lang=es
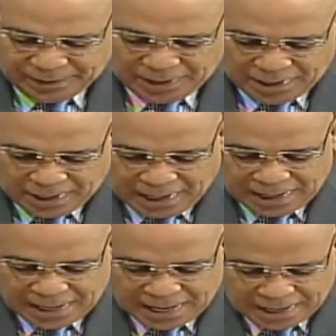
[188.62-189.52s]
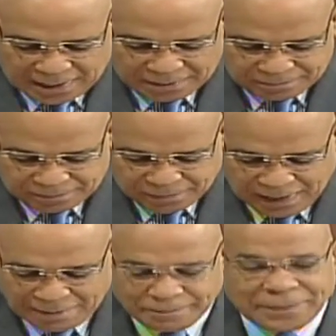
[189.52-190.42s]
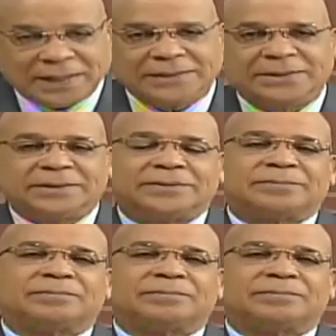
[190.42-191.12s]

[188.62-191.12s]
en cada campaña